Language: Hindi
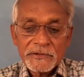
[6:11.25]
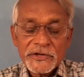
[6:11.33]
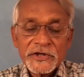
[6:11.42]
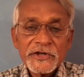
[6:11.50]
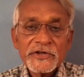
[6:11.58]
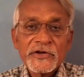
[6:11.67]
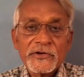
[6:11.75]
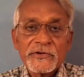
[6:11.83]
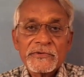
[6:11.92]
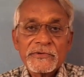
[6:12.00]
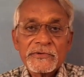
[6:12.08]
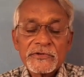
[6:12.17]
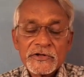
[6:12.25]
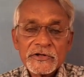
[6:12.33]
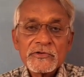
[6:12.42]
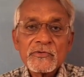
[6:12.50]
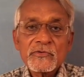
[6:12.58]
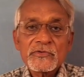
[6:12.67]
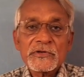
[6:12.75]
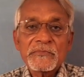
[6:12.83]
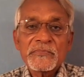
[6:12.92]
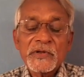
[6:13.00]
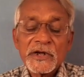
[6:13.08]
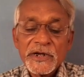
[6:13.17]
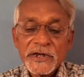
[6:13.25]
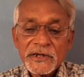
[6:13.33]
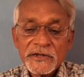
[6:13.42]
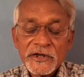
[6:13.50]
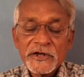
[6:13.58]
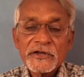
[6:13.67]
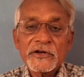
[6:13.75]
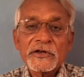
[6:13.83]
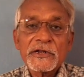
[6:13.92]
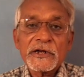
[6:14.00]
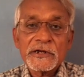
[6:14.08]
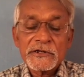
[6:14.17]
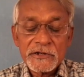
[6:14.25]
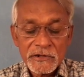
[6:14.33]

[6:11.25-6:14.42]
दरिद्र संस्कृत शब्द है दरिद्रता